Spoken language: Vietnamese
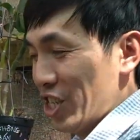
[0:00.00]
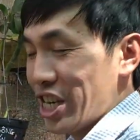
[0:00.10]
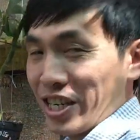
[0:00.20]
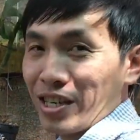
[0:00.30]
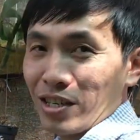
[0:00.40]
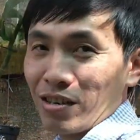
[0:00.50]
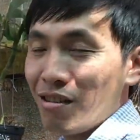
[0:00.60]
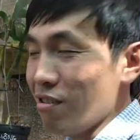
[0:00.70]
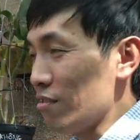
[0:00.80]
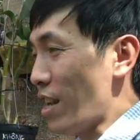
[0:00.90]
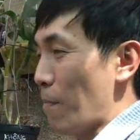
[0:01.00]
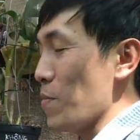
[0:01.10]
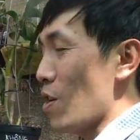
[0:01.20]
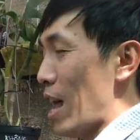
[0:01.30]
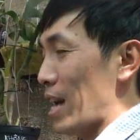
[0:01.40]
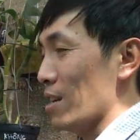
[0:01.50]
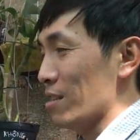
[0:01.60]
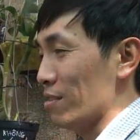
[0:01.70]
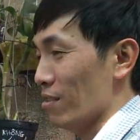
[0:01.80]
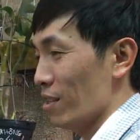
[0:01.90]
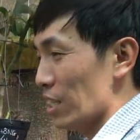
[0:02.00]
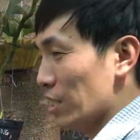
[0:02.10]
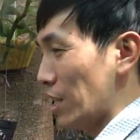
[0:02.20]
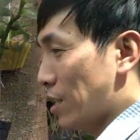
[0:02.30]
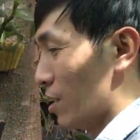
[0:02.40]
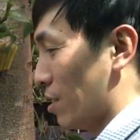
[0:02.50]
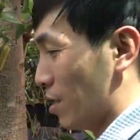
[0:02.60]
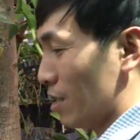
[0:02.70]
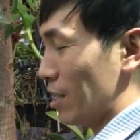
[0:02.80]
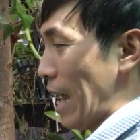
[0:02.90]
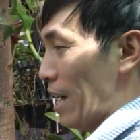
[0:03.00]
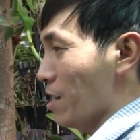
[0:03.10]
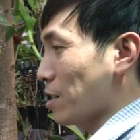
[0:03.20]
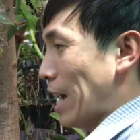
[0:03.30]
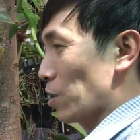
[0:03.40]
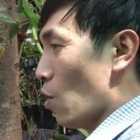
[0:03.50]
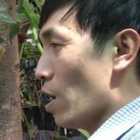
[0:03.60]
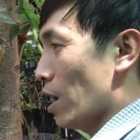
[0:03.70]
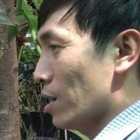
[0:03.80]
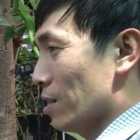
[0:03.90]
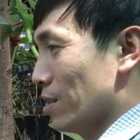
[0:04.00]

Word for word: xịt ướp đẫm vào lan xịt càng ướp càng tốt ha